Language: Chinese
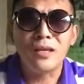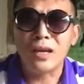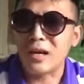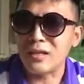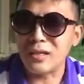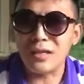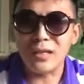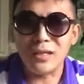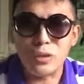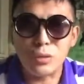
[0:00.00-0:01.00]
啊，这
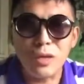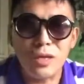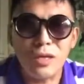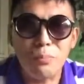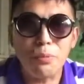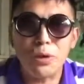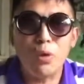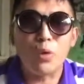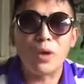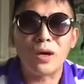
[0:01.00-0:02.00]
个学历也不
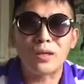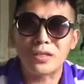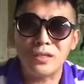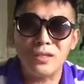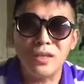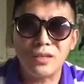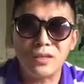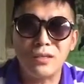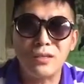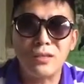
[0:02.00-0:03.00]
够啊，实际上
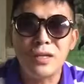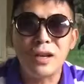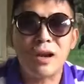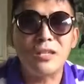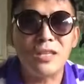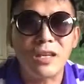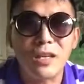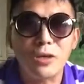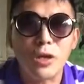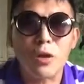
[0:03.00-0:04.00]
是而经
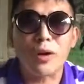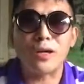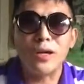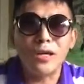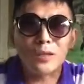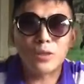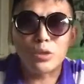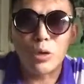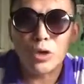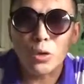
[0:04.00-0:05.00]
常闹笑话，什么
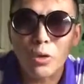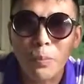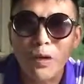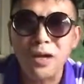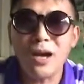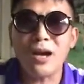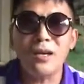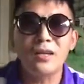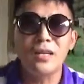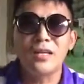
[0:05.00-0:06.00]
左手阅兵
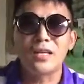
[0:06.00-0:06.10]
啊，